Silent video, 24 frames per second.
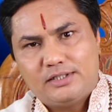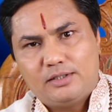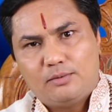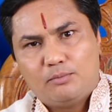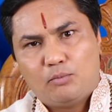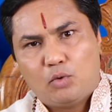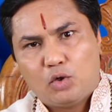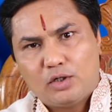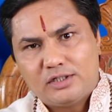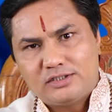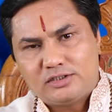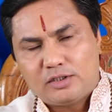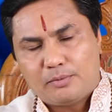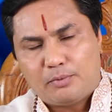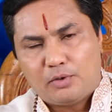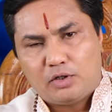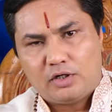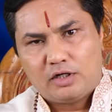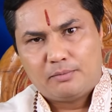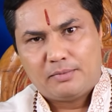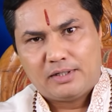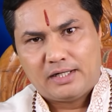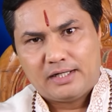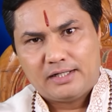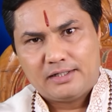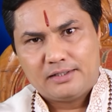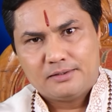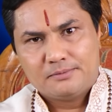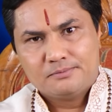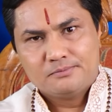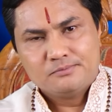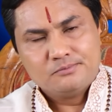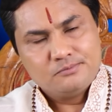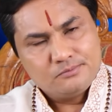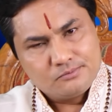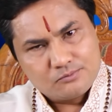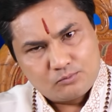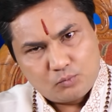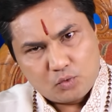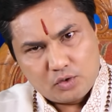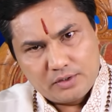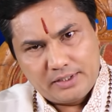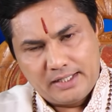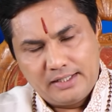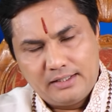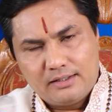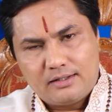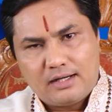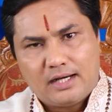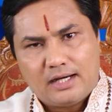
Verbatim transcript: से मोडस अपॉन्ड्री बनाइए यानी